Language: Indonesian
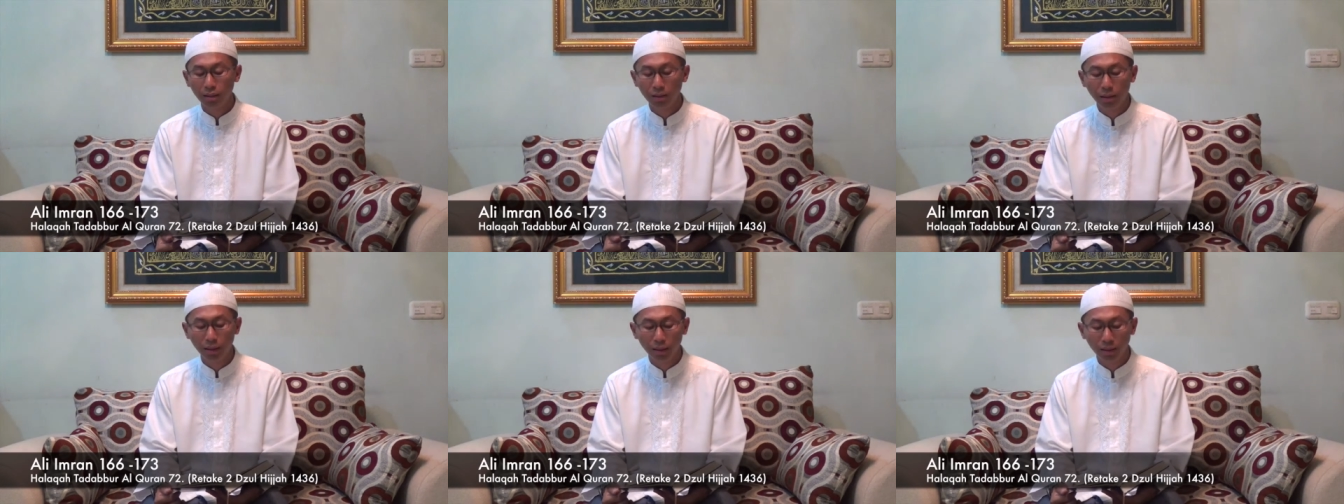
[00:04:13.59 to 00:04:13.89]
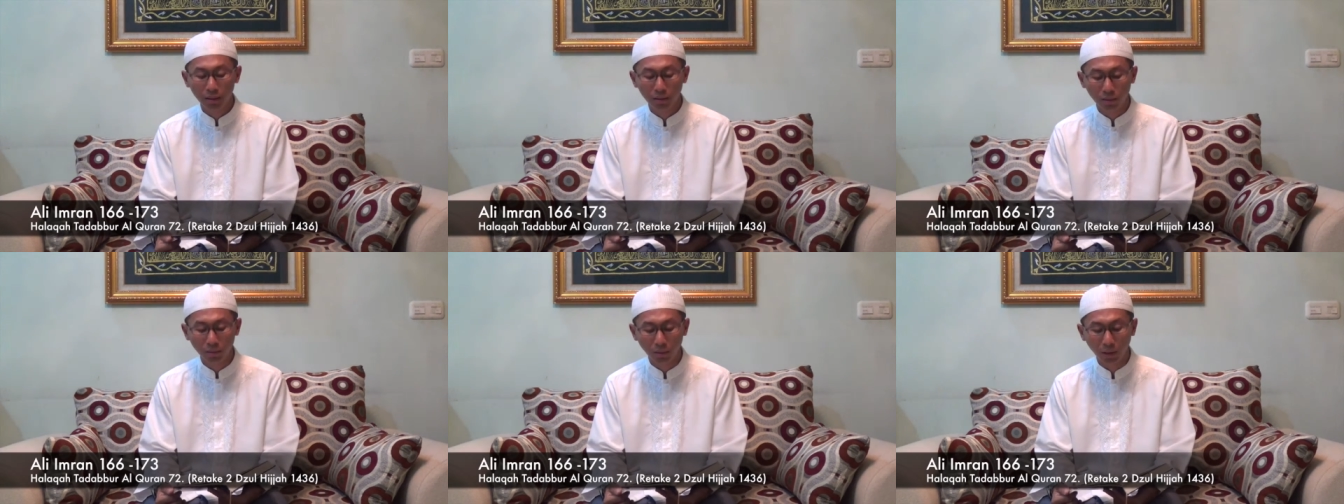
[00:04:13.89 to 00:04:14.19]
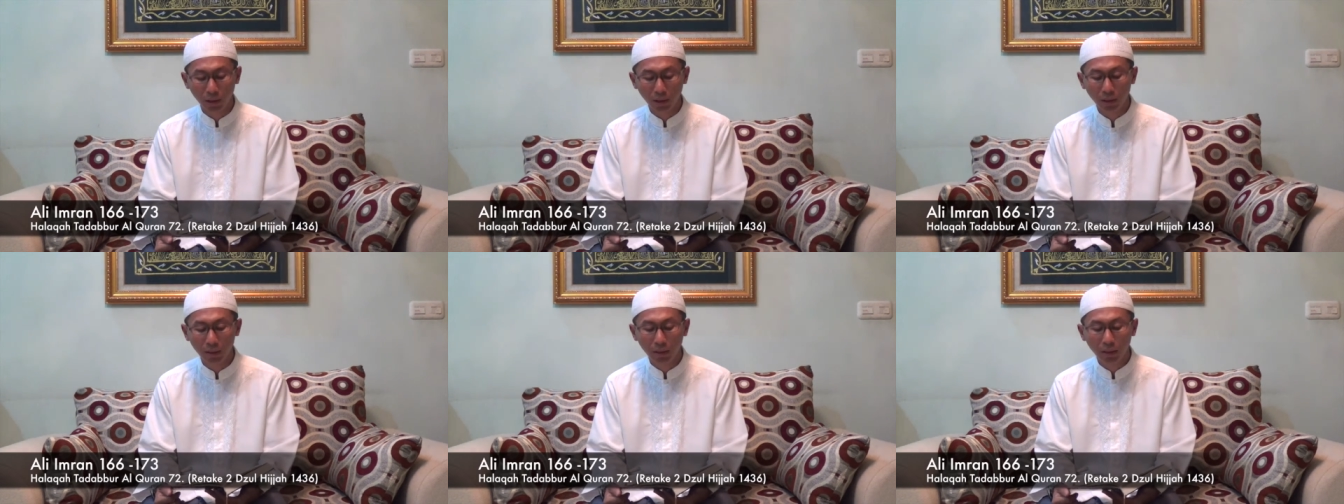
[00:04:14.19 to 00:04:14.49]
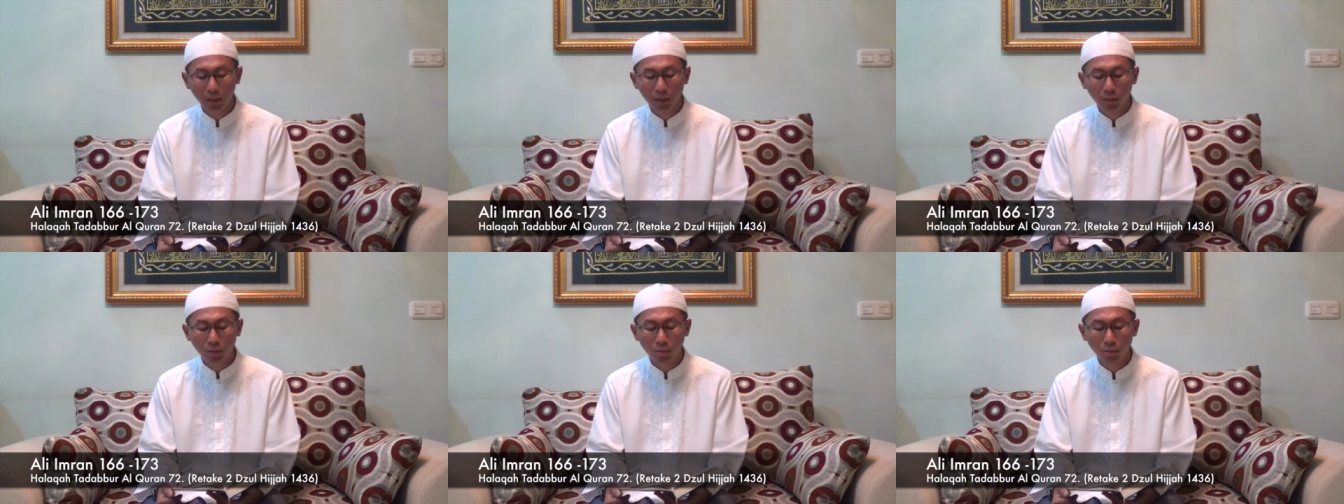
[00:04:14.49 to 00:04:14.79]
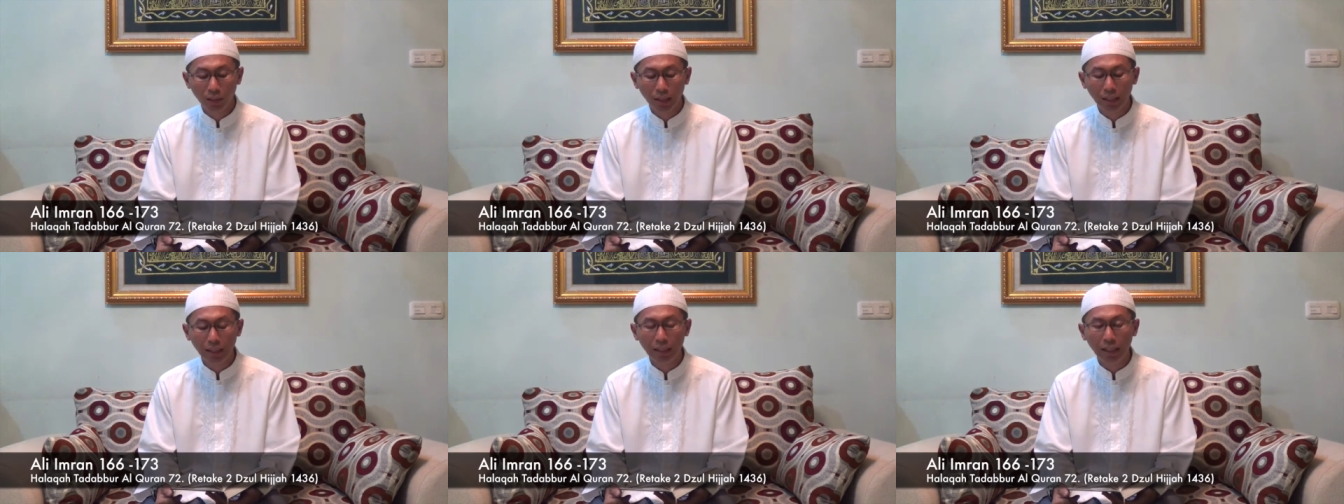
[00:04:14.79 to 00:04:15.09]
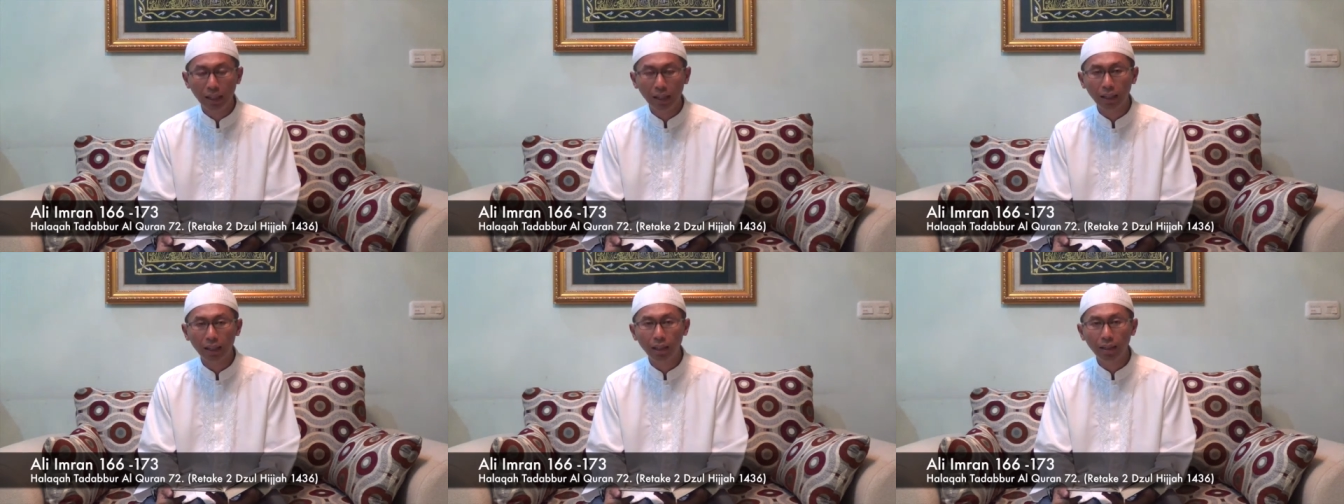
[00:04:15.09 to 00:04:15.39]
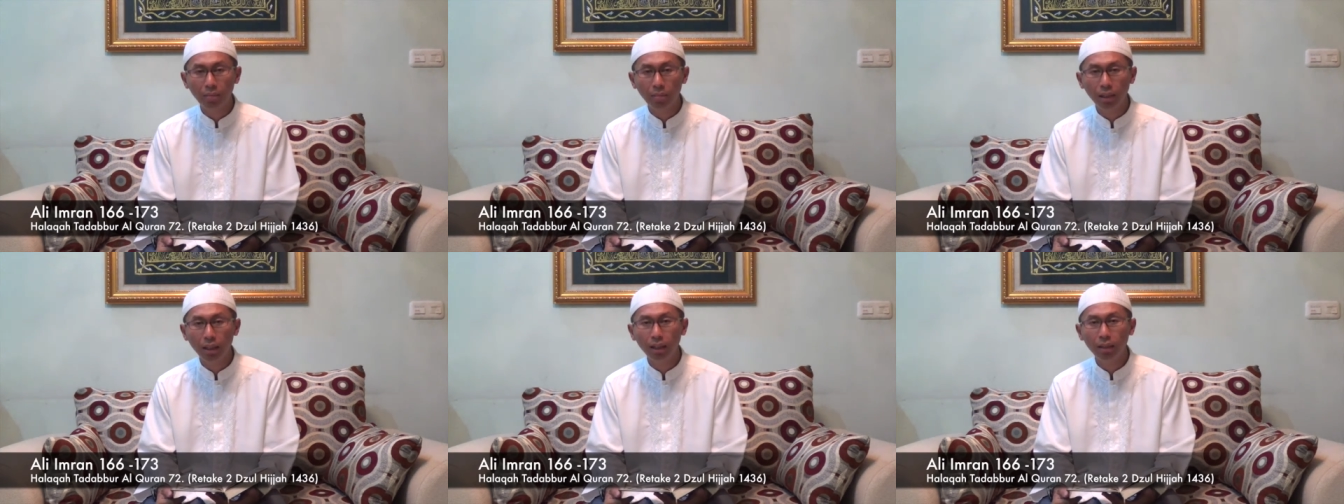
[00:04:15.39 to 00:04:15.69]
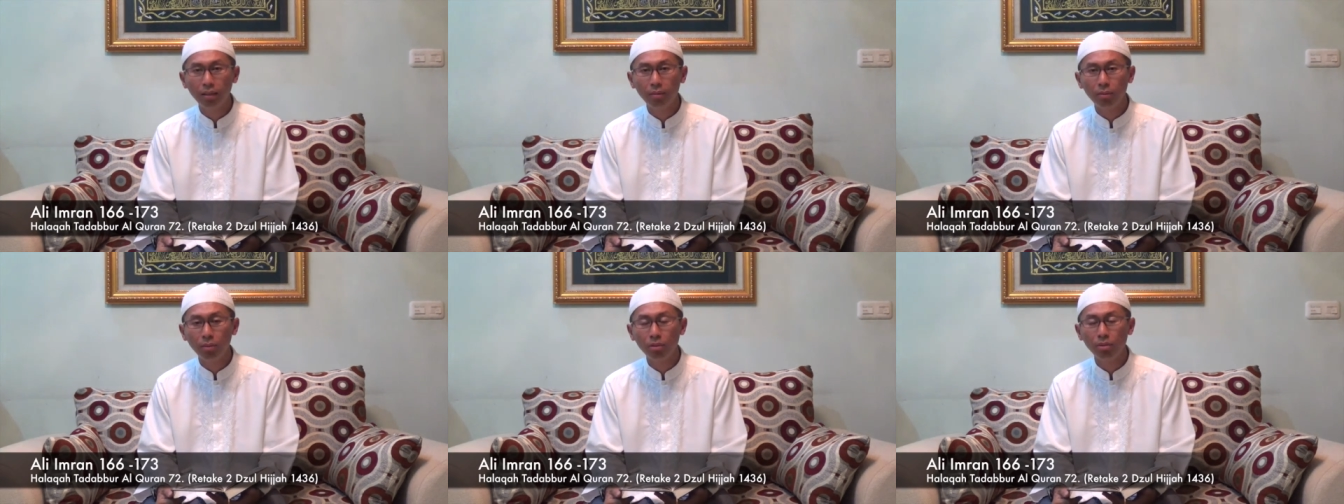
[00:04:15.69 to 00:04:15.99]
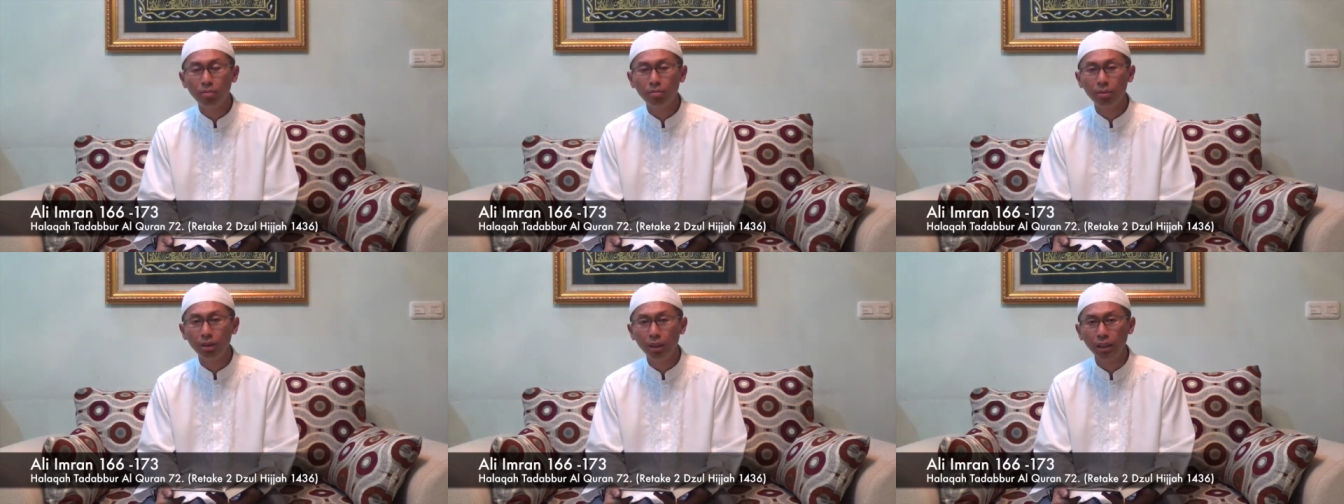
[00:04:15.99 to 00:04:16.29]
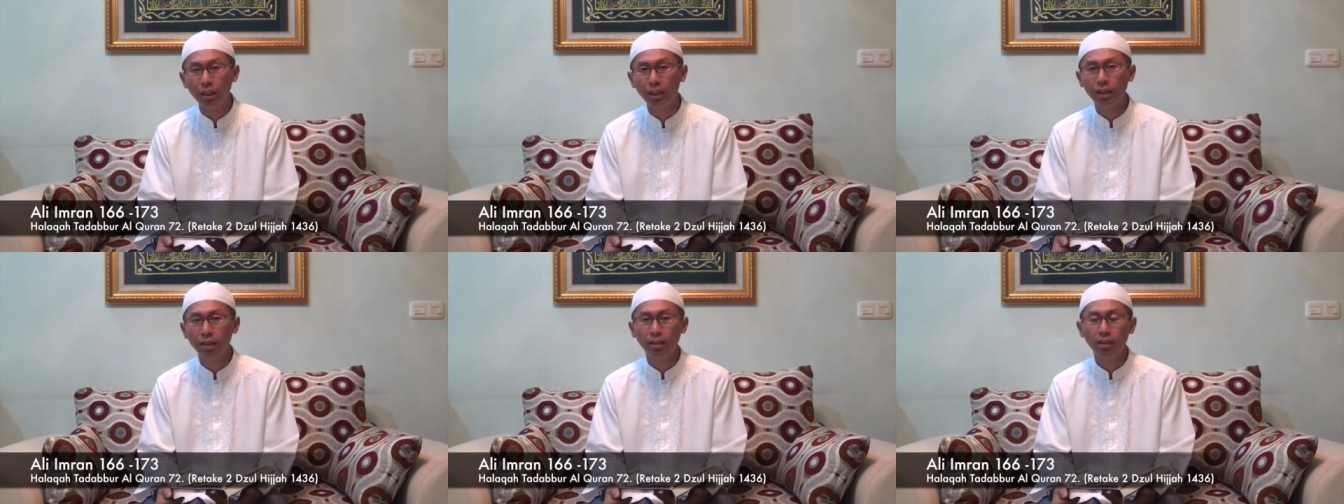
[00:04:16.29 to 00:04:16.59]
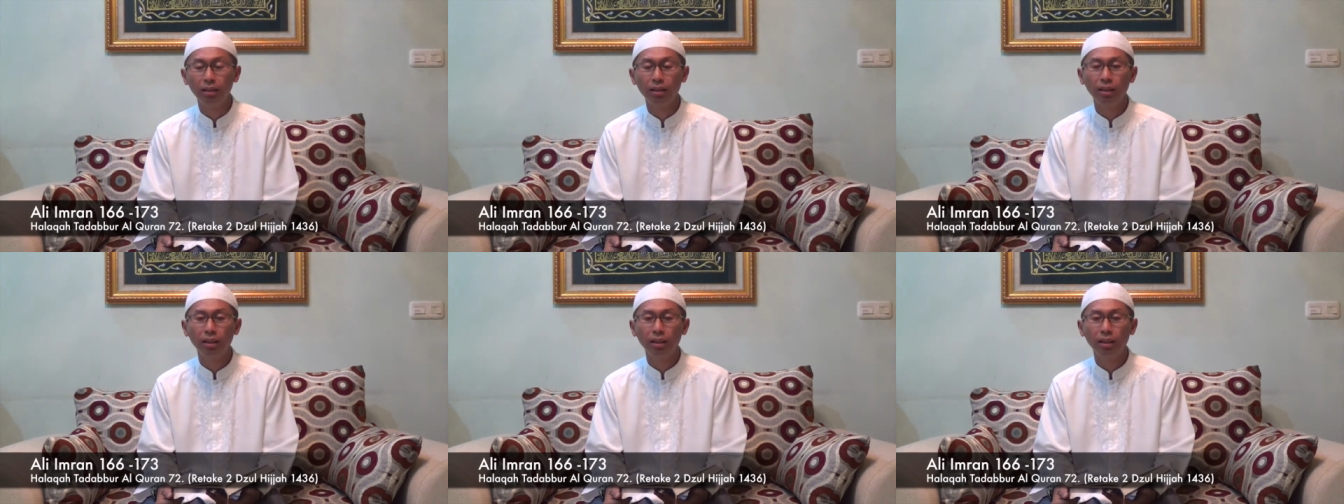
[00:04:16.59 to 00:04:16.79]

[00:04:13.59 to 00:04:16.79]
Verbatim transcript: Yang kedua, waliya'lamal mu'minin.